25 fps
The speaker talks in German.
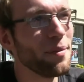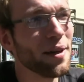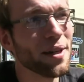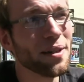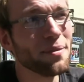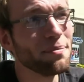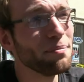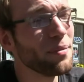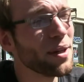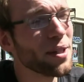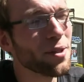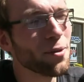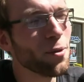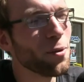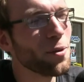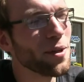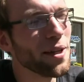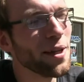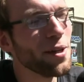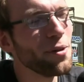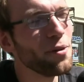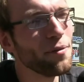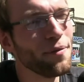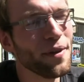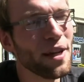man, man
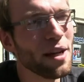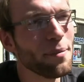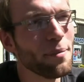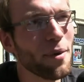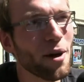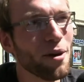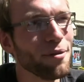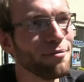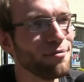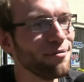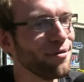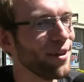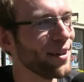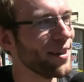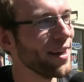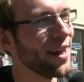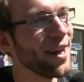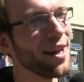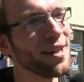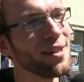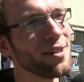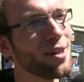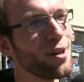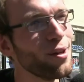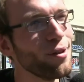guckt hin und wieder mal auf den
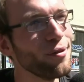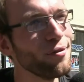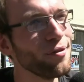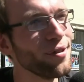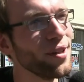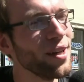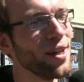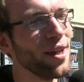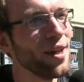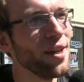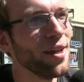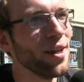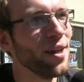Verteiler drauf,